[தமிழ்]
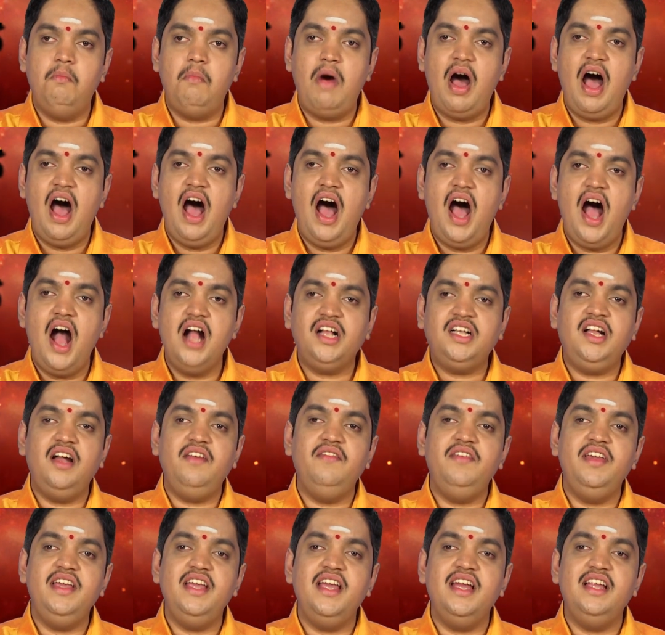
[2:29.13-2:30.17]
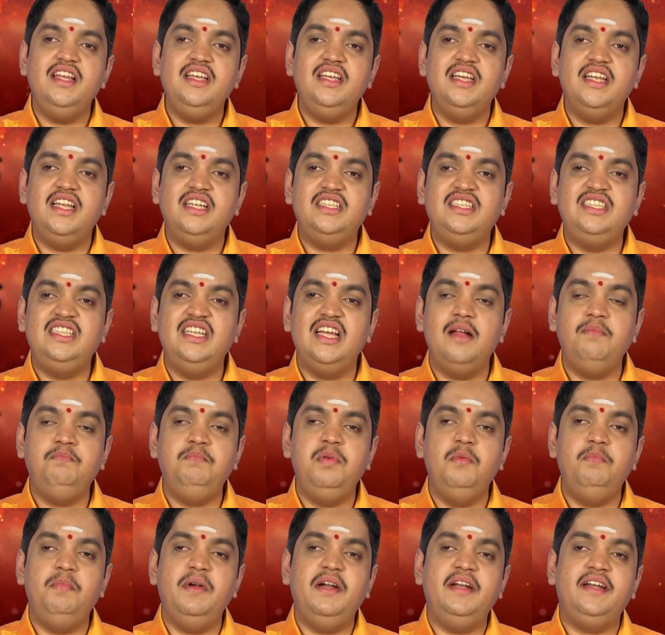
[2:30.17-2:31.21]
மகாகவி என்கிற
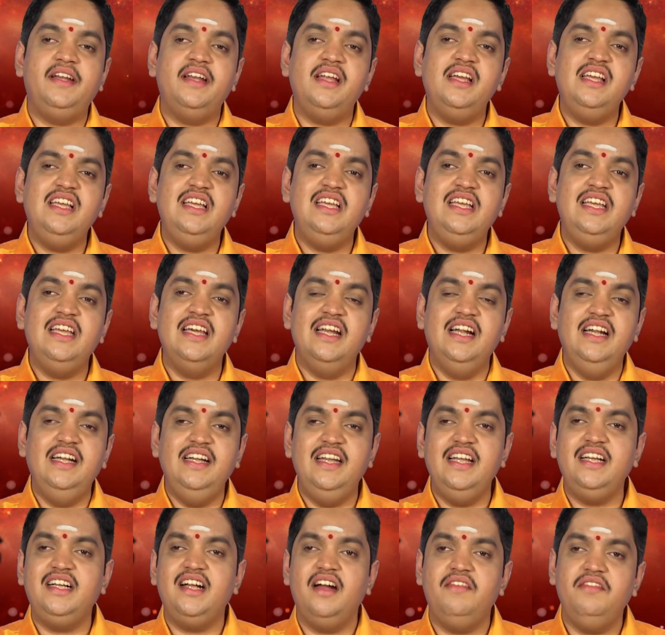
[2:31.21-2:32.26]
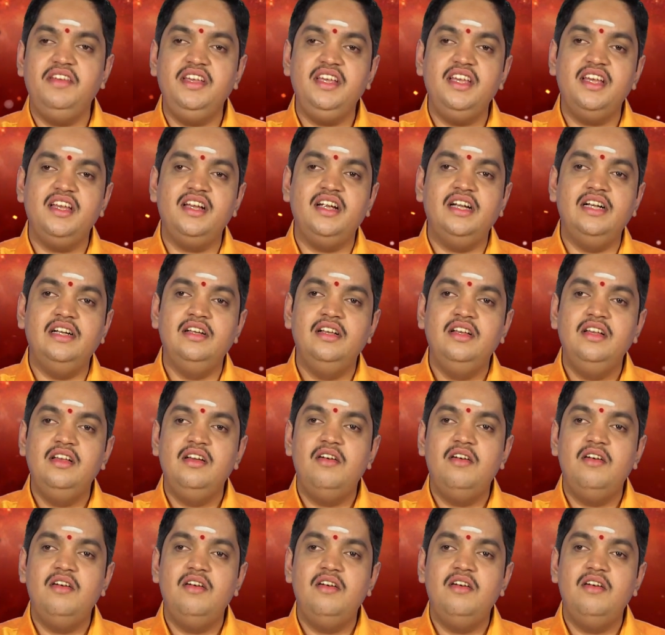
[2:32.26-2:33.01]
சிறப்பு பெற்ற இரண்டு கவிஞர்கள்